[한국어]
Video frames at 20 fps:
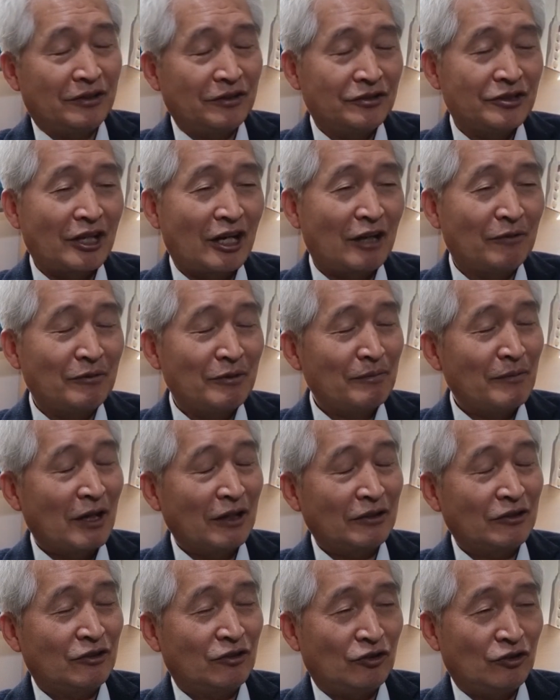그 사람을
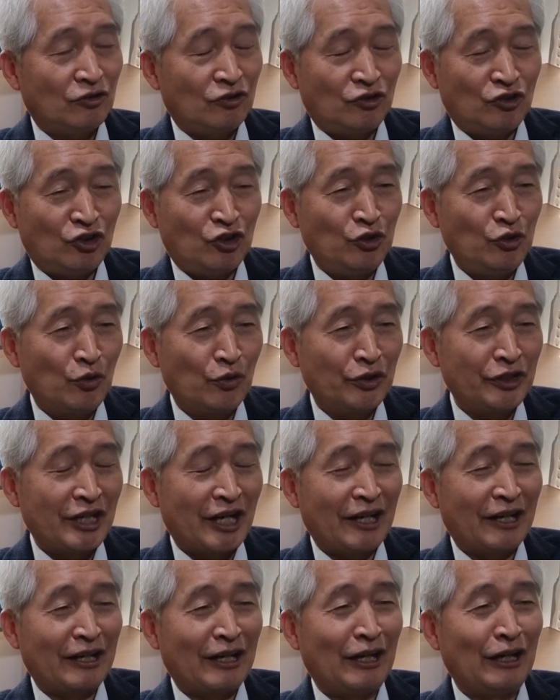막
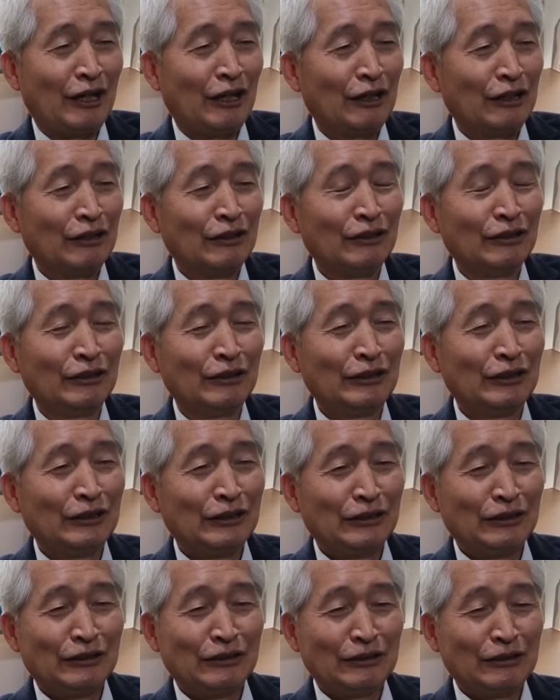지옥이나 가라. 어?
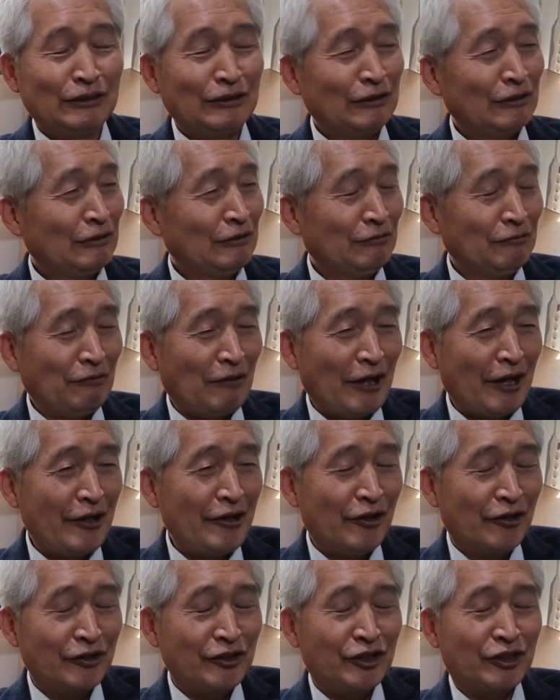음,
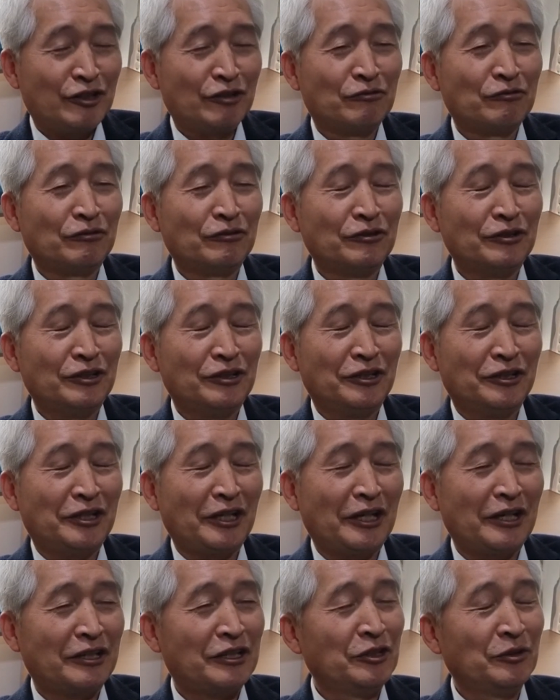화형시키고
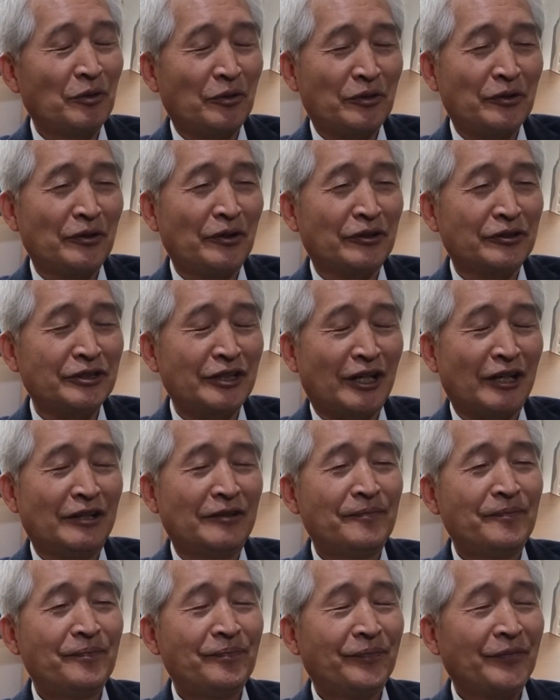이게 기독교 역사
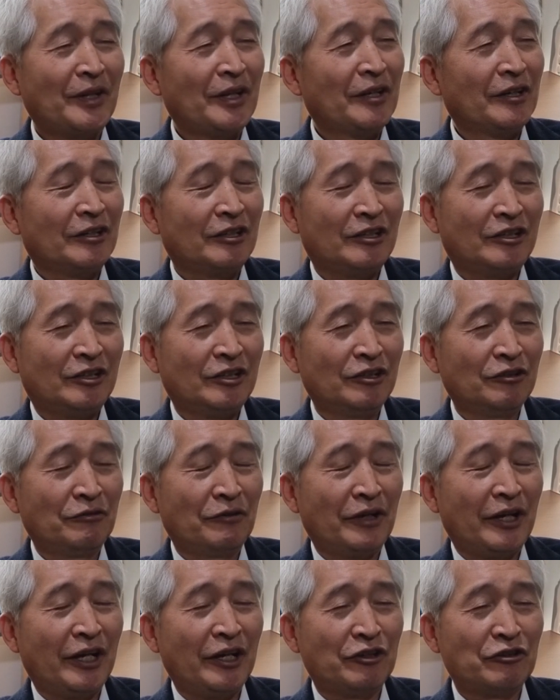그
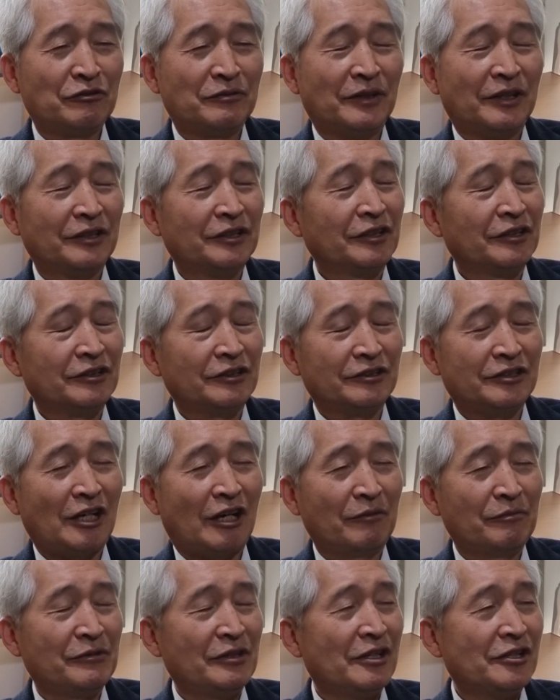외에도 뭐
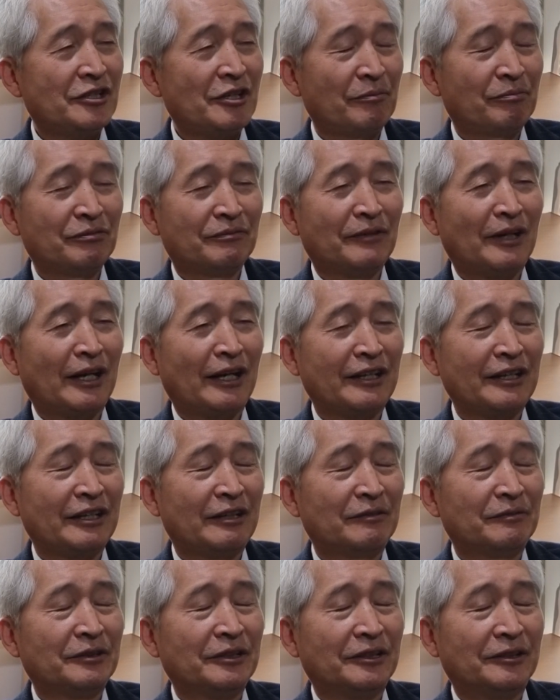삼위일체뿐만
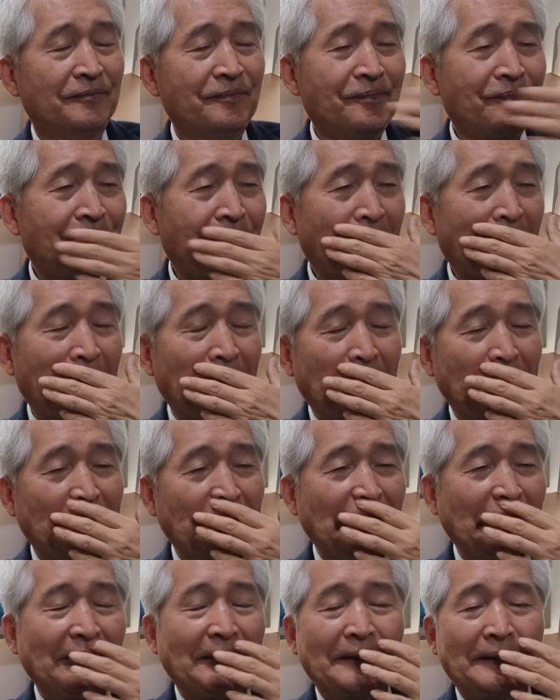아니라 뭐
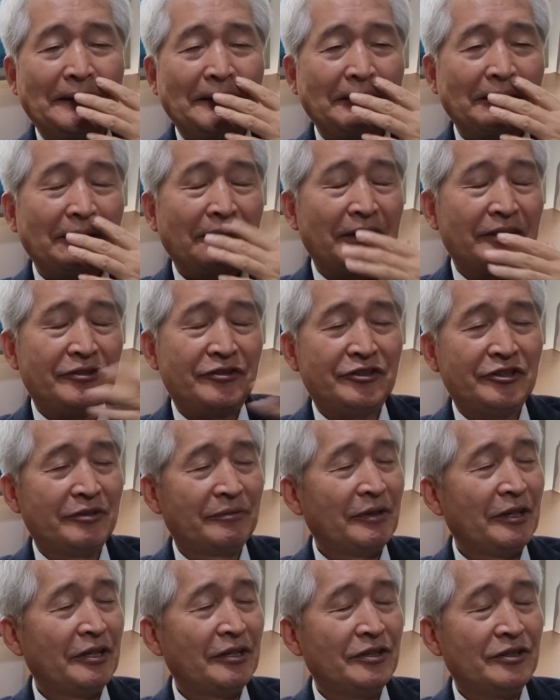예?
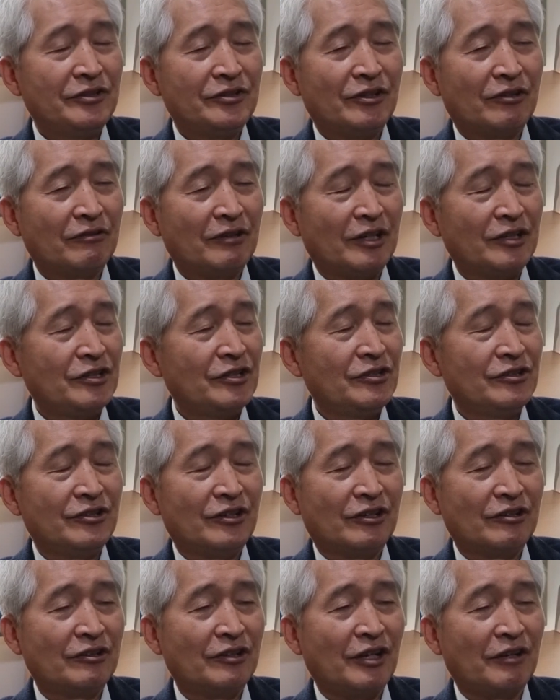예수님의 인성과
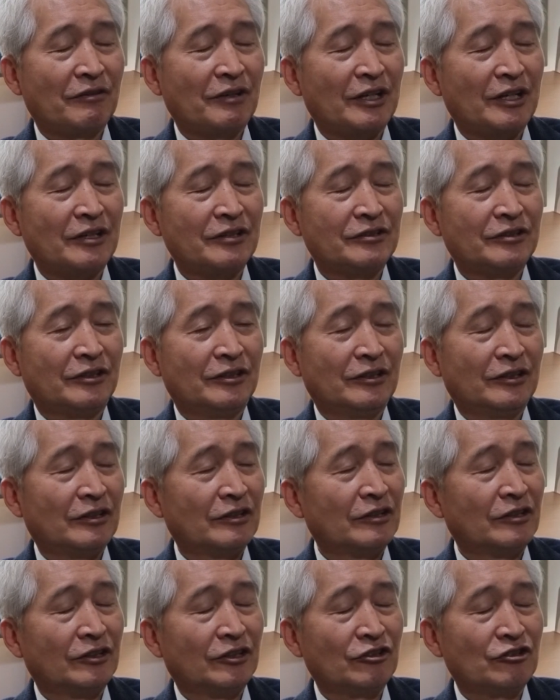신성에 관해서
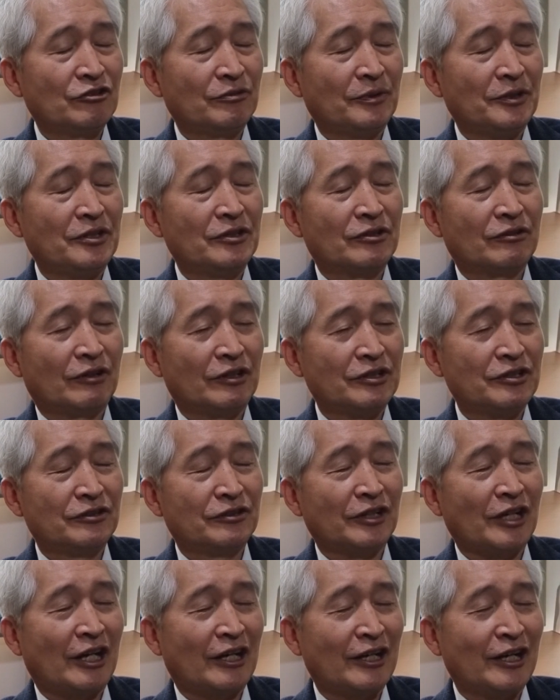어, 예수님의 인성과
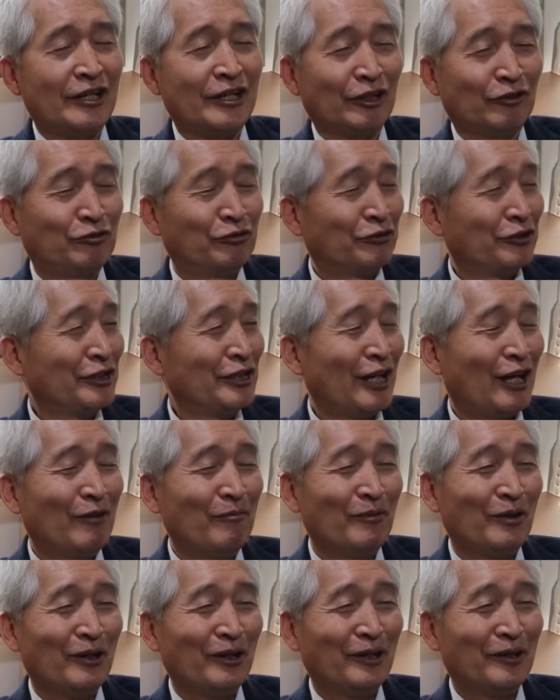신성이 하나냐 둘이냐
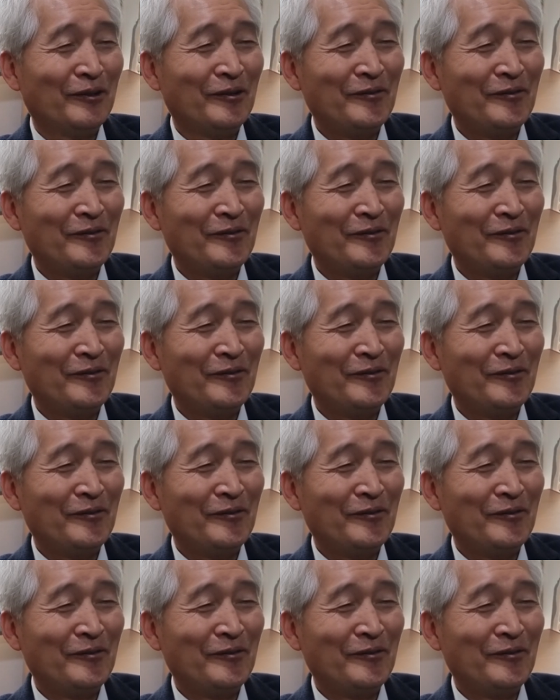뭐